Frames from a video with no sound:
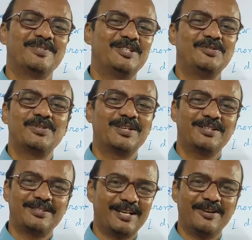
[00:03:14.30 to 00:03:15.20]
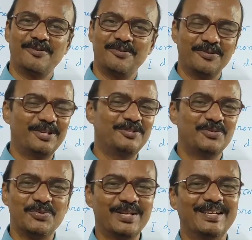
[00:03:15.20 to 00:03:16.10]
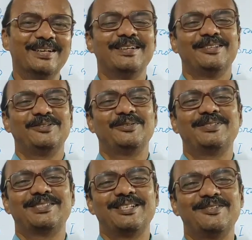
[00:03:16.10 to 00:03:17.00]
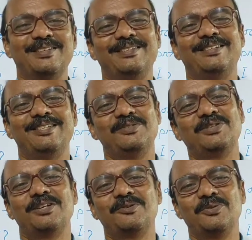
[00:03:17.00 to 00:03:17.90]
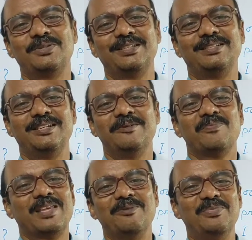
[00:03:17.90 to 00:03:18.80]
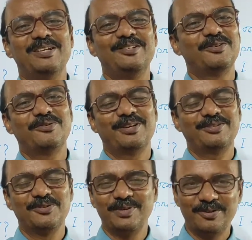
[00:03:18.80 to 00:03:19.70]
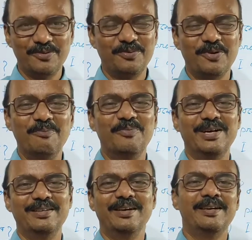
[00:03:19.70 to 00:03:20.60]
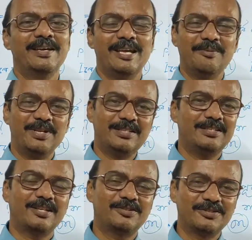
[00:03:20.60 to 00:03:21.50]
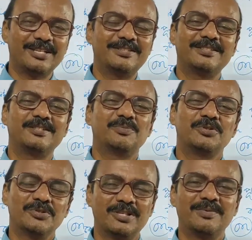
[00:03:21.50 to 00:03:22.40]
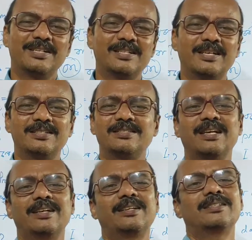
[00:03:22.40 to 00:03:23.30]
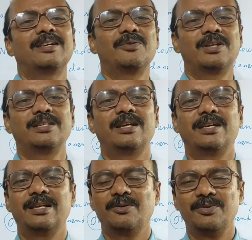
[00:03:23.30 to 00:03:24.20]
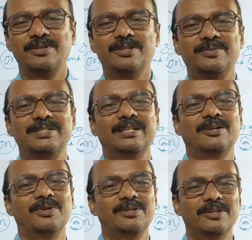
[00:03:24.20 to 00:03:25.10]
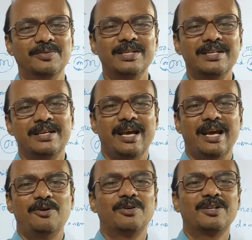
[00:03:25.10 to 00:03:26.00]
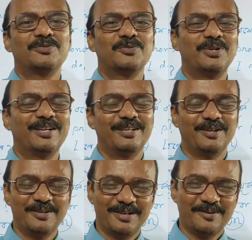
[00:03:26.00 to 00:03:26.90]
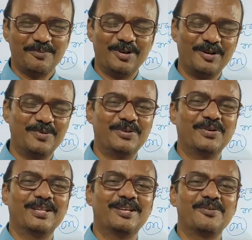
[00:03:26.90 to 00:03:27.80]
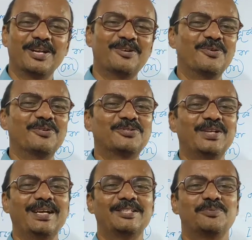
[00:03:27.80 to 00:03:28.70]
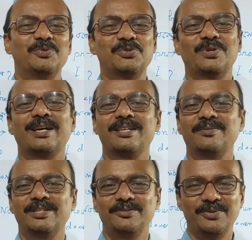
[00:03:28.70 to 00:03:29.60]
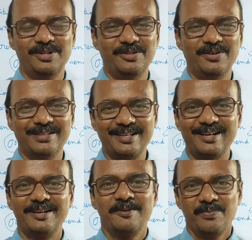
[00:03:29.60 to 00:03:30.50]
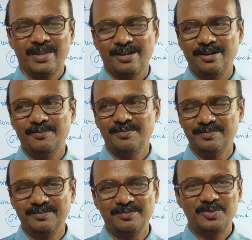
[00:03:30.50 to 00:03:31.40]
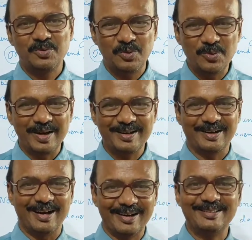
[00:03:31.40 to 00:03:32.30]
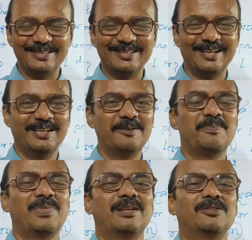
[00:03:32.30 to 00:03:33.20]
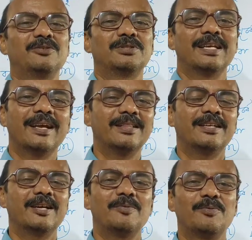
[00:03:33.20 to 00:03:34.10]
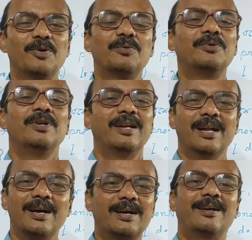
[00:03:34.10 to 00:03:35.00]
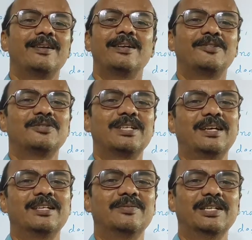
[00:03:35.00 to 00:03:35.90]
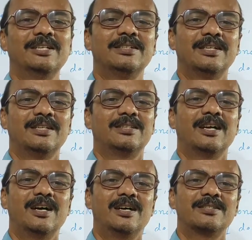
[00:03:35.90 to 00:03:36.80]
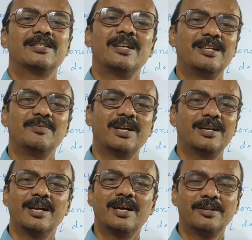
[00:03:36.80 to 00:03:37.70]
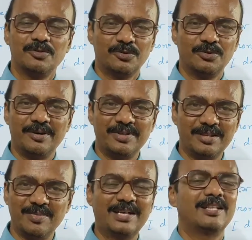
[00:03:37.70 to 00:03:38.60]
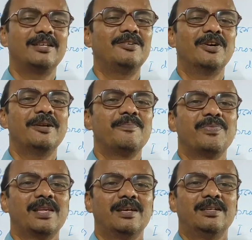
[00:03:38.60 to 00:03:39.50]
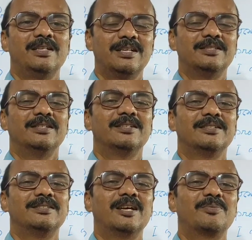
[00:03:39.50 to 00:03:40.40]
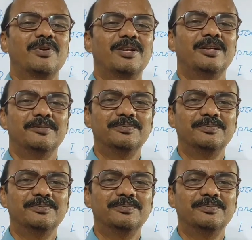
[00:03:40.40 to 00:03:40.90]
টিউশনি ছাড়া অন্য কিছু করি না তো সেই জন্যই টিউশনি করতে যে এই ভিডিও করার সময় খুব কম পাওয়া যায় এমনিতেই ছাত্রছাত্রীদের প্রচুর ডিমান্ড থাকে যে স্যার এটা চাই ওটা চাই এটা করে দিতে হবে সেটা করে দিতে হবে এখনকার স্টুডেন্টরা বলা বলি কথা কি অনেক অলস হয়ে গেছে প্রচুর কাজ আমাদের করে দিতে হয় তারা খুব একটা খাটতে চায় না তো সেখান থেকে আমি বলবো না খাটলে কিন্তু শেখা যাবে না তা সেই ডিমান্ডটা তো আমাদের মেটাতেই হয় ঠিক আছে যার ফলে